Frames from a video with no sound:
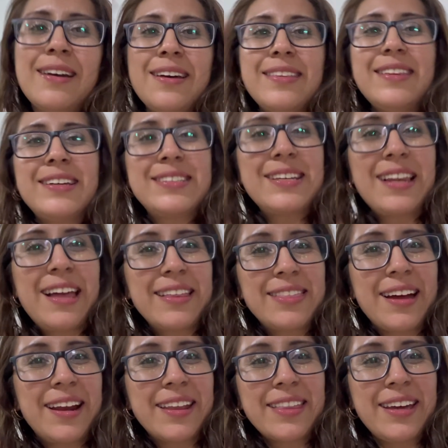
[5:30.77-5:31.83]
Desde la
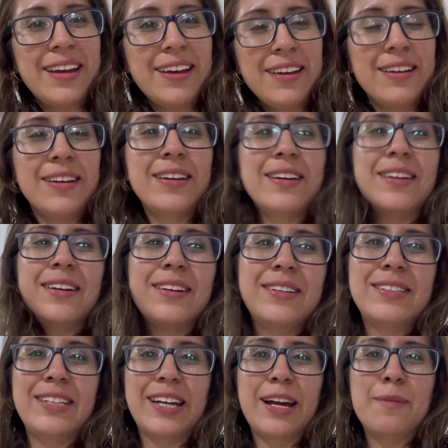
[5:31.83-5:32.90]
tarde
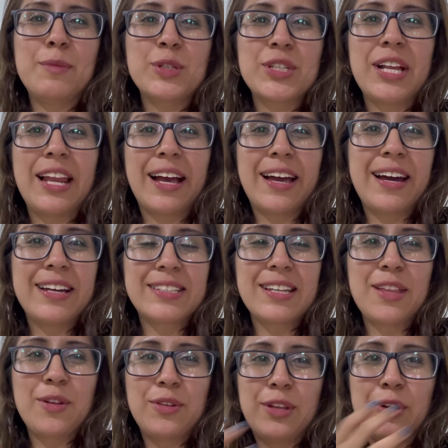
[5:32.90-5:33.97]
llegamos a la
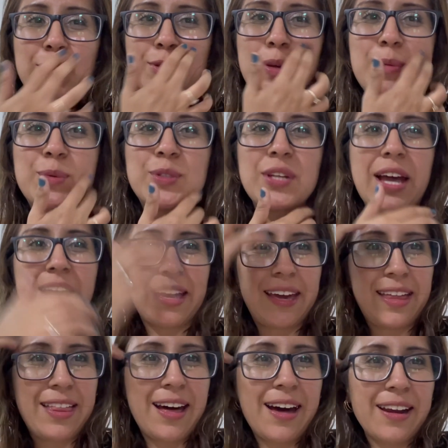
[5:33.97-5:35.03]
casa donde nos vamos a
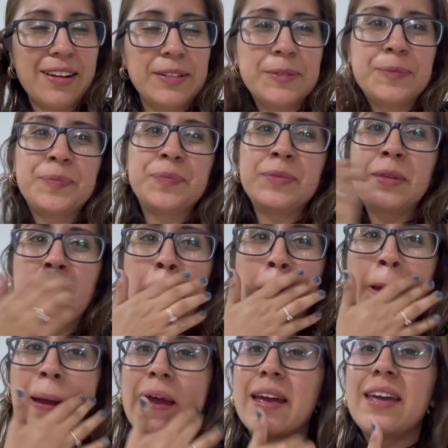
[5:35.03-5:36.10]
quedar
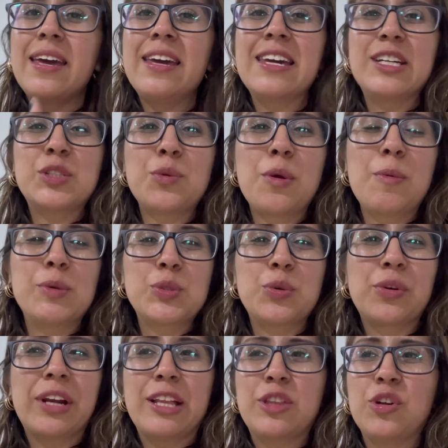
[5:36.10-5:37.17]
y ya estuvimos
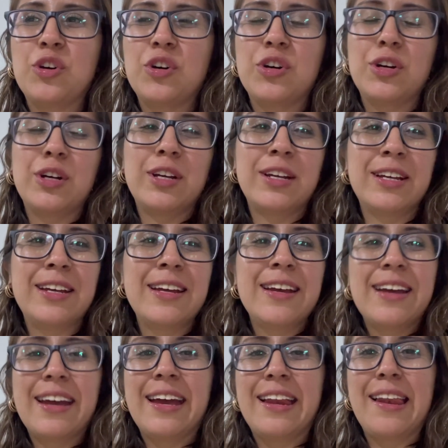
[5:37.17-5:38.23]
un rato
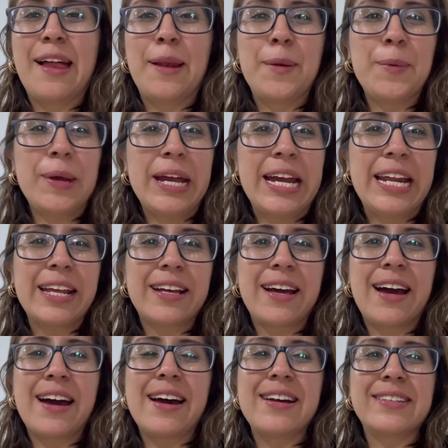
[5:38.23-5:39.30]
en la
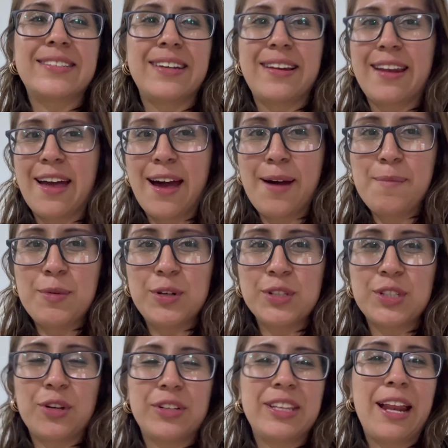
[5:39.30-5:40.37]
alberca, cenamos
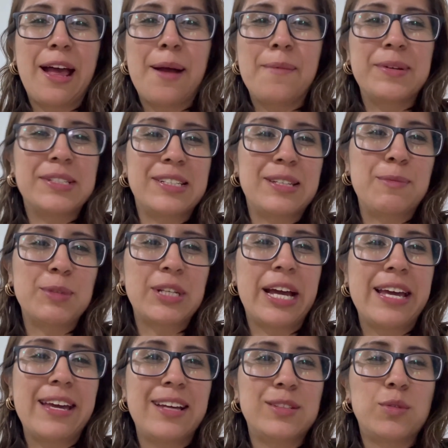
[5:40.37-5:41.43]
y ahorita nada más estamos
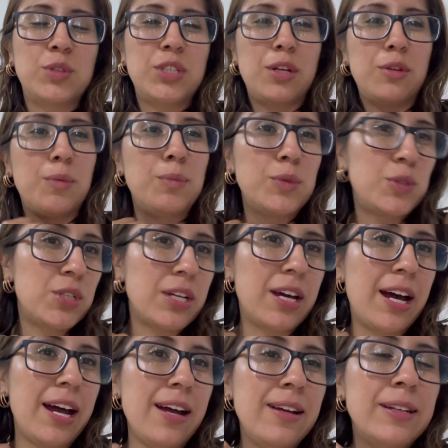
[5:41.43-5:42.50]
ahí escuchando
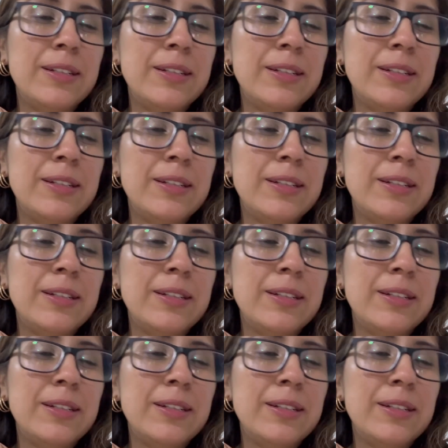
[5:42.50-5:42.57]
música.